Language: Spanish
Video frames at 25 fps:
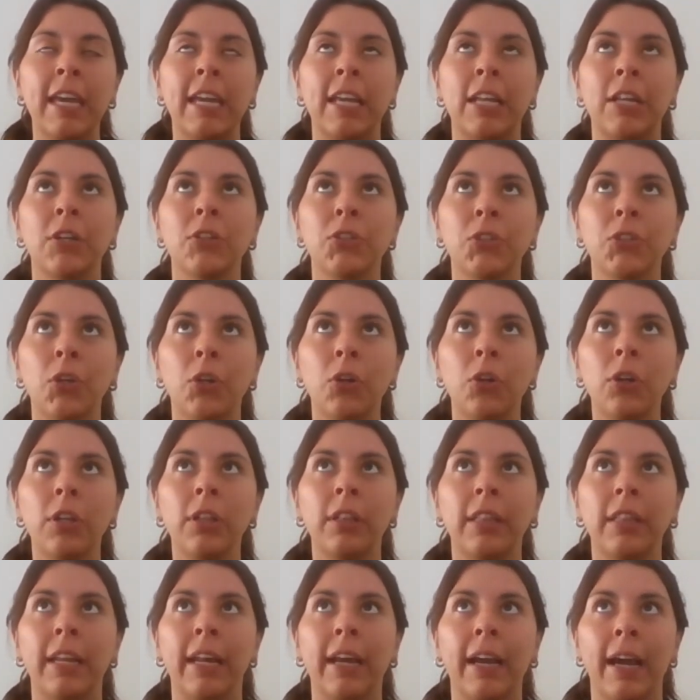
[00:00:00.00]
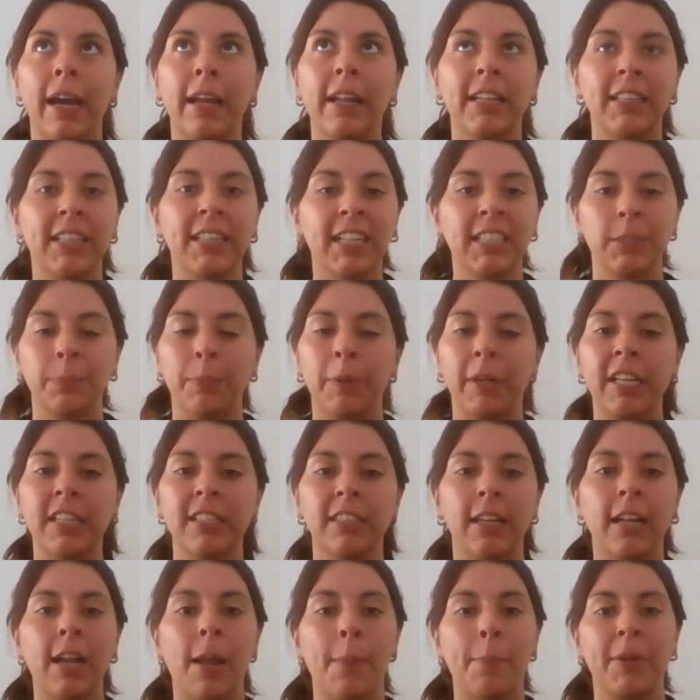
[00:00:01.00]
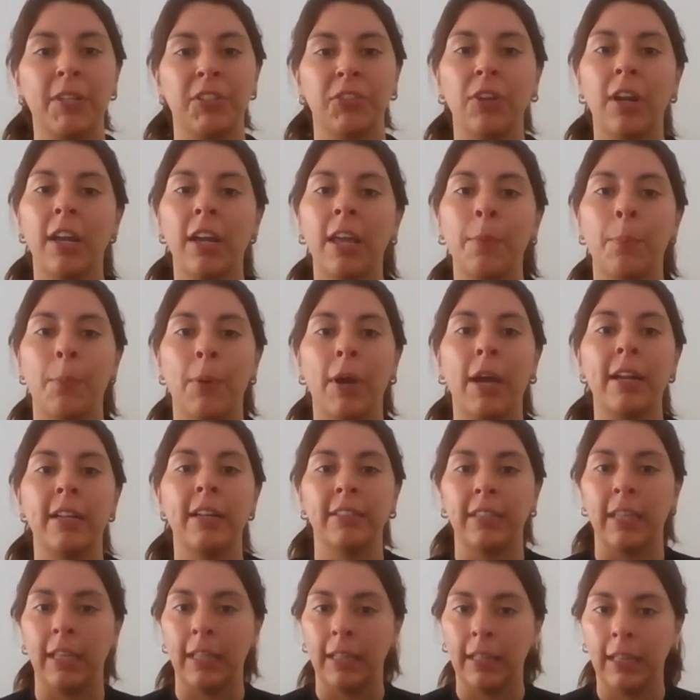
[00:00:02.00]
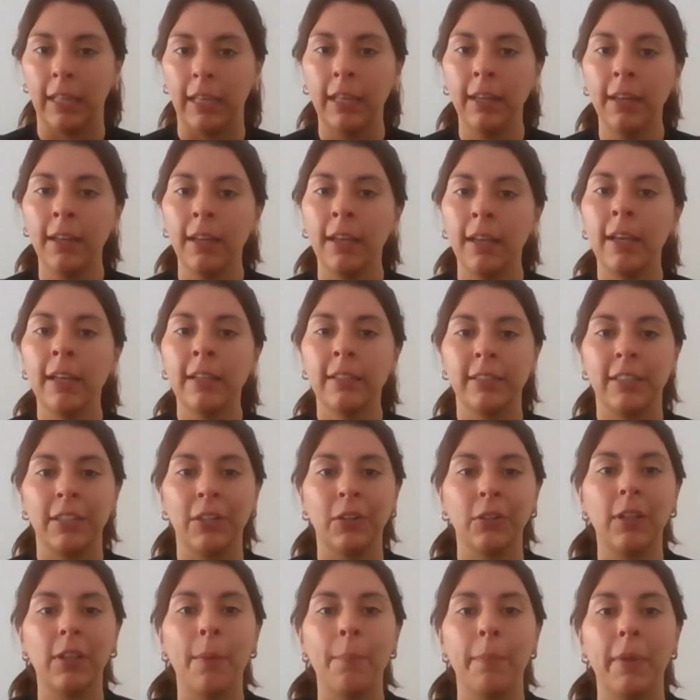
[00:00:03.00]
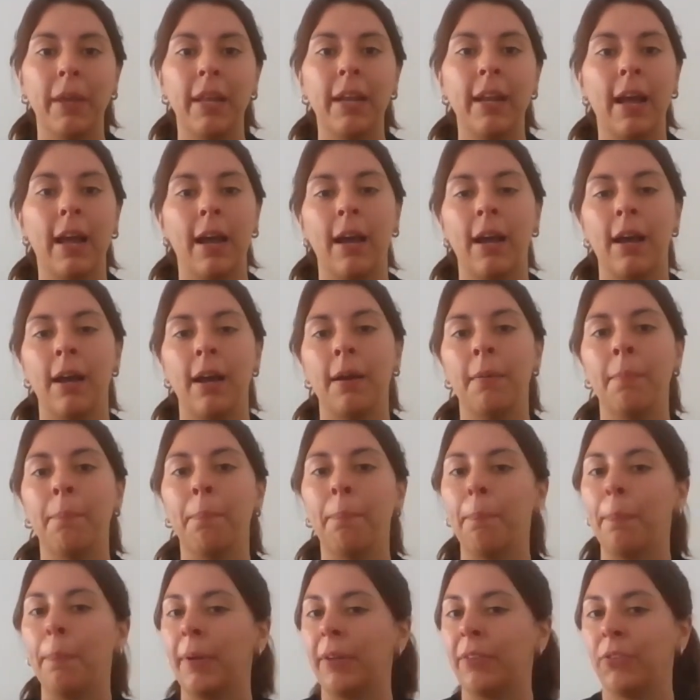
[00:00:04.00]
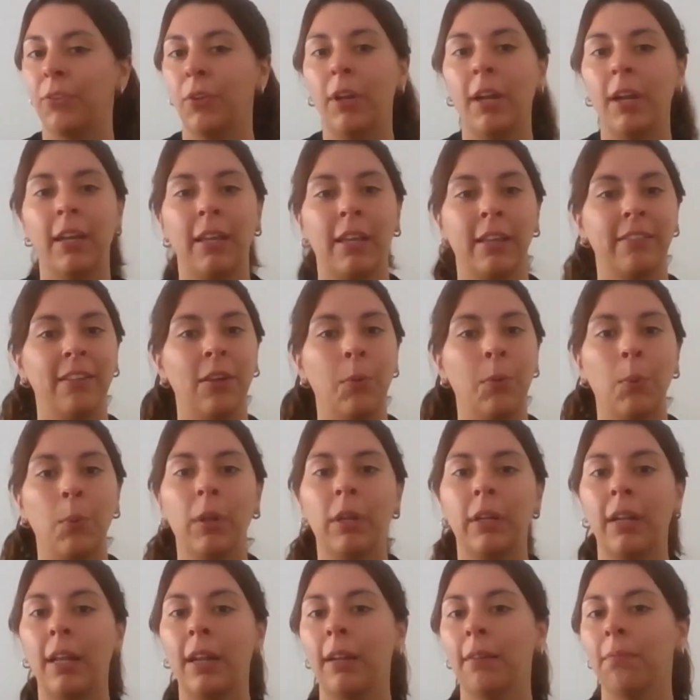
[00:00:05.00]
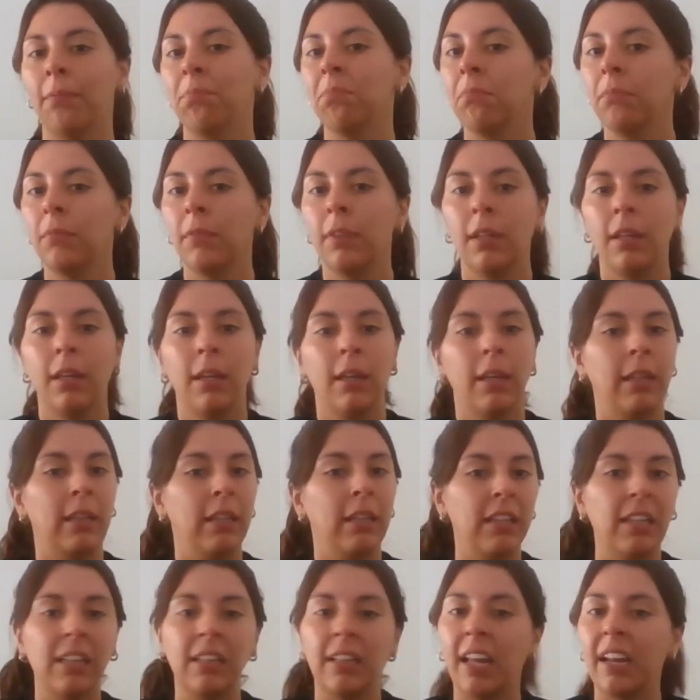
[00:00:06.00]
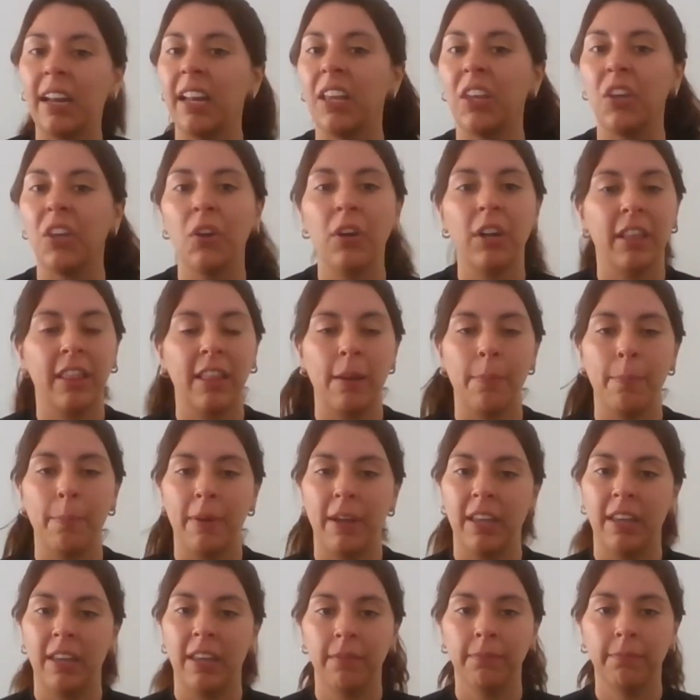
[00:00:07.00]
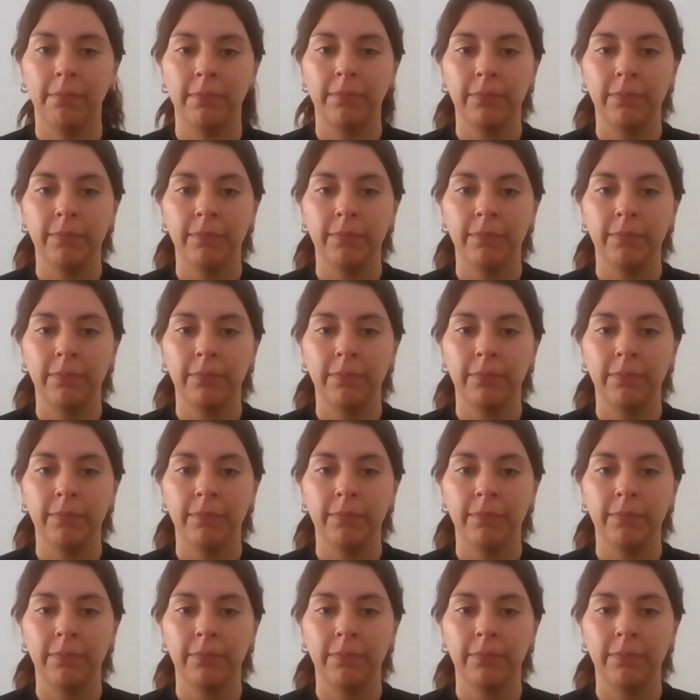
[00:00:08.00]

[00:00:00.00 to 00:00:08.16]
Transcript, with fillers: y no solo a entregar esta experiencia a las personas que puedan asistir, sino también a personas que se encuentran en distintas regiones del país.